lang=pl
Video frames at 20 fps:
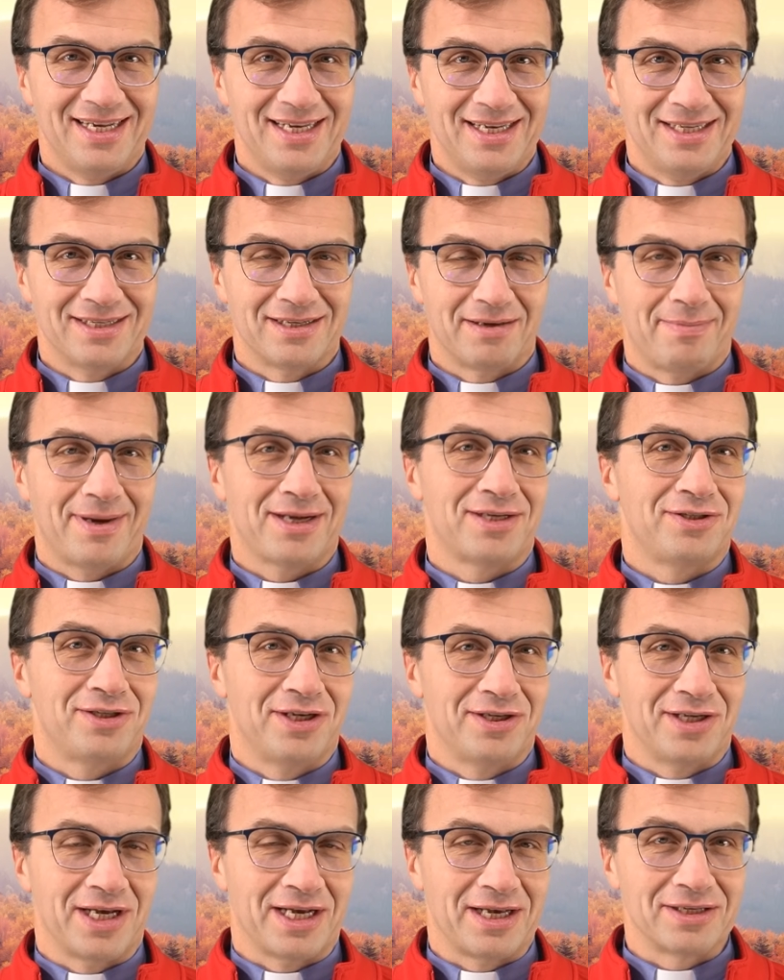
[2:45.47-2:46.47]
I
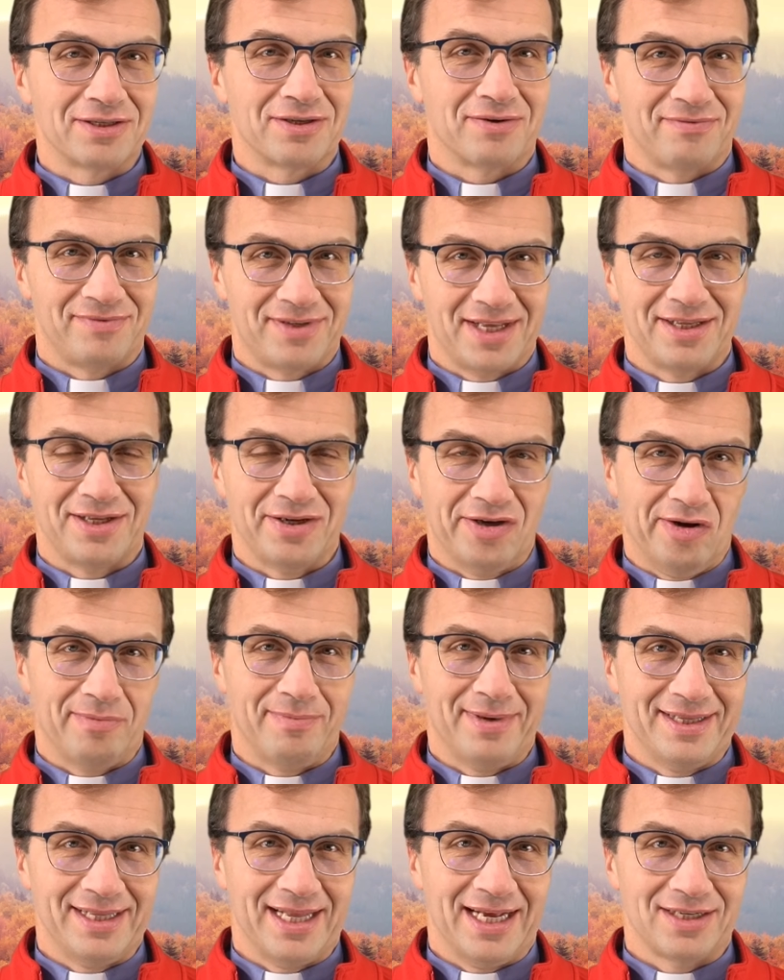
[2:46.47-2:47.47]
zobaczcie, jakie są wtedy
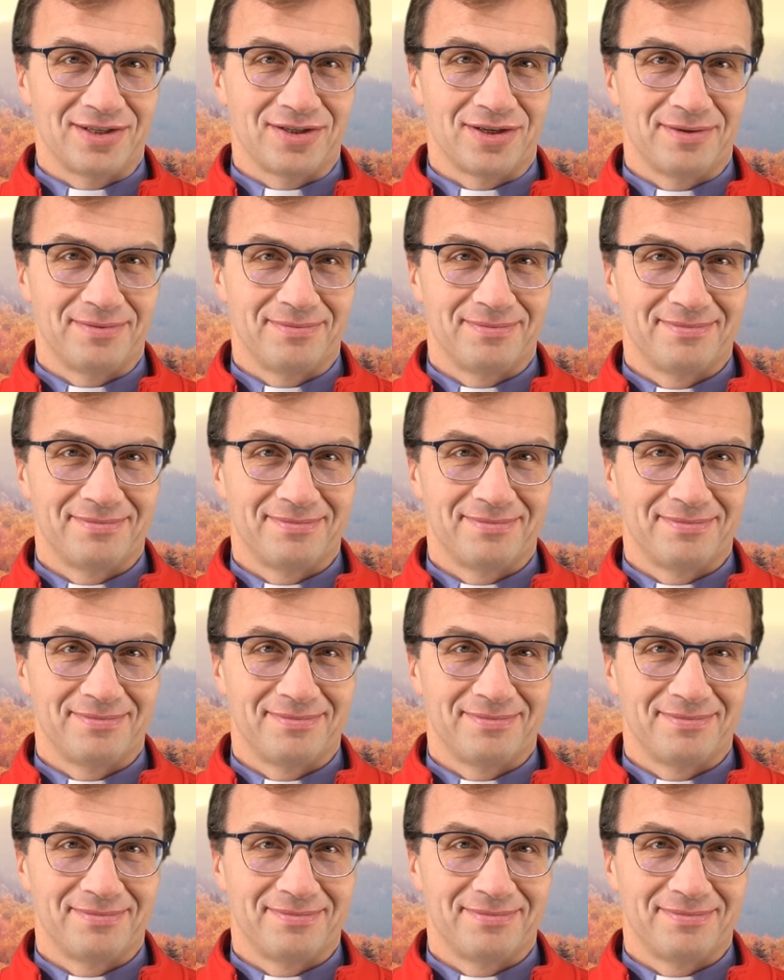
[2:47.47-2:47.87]
komentarze.